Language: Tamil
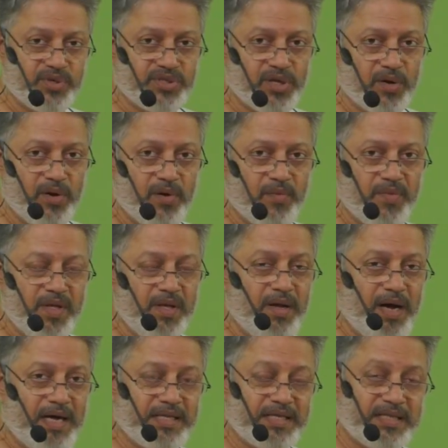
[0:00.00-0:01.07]
புஸ்தகம்
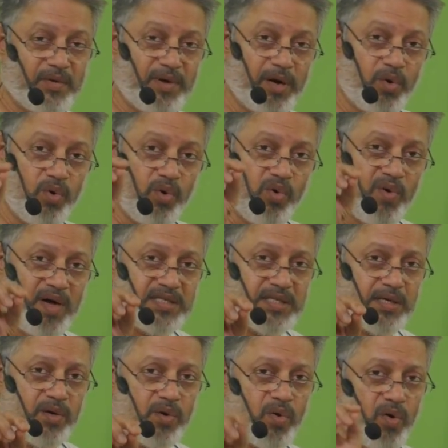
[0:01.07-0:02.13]
அதை தவிர
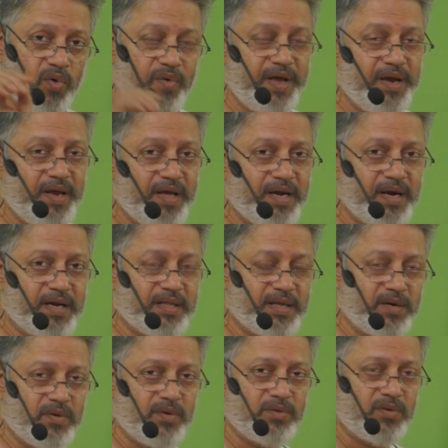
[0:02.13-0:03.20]
குருவாசக கோவைன்னு கிட்டத்தட்ட ஒரு